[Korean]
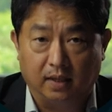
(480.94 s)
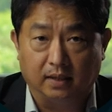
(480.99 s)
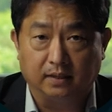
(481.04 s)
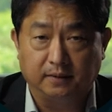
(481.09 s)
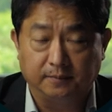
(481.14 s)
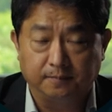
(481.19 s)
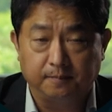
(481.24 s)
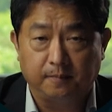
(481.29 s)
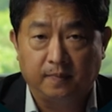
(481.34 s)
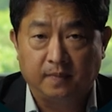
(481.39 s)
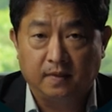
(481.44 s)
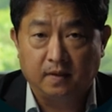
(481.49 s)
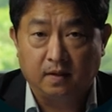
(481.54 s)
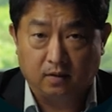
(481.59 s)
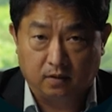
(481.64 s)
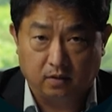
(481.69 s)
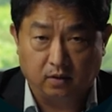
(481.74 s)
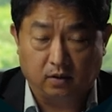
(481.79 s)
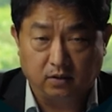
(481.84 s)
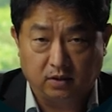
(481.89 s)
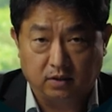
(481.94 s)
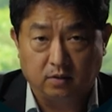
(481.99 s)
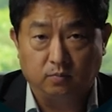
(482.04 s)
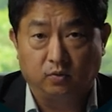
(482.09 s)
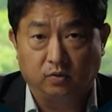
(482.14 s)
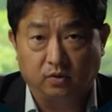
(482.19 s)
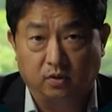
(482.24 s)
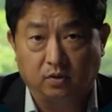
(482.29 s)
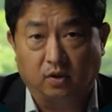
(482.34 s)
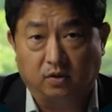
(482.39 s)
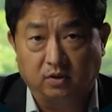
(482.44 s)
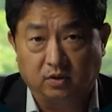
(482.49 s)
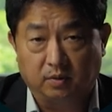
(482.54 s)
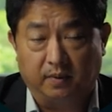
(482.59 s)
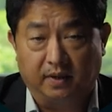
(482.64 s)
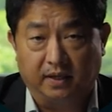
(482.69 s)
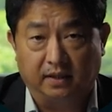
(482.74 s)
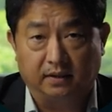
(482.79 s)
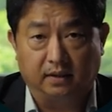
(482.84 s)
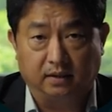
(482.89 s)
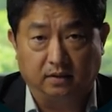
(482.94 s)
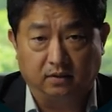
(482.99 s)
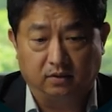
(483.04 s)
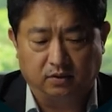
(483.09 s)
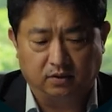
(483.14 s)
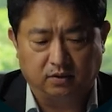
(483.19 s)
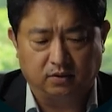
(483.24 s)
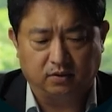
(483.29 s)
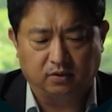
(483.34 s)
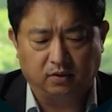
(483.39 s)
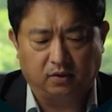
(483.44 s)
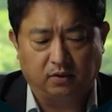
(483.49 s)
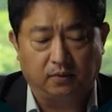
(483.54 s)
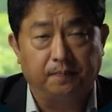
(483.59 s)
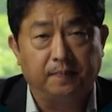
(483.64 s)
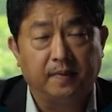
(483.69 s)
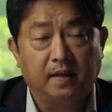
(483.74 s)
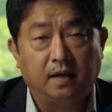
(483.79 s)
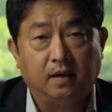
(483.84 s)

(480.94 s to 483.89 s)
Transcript: 하는 그런 질문도 던져봐야 되는 것이죠.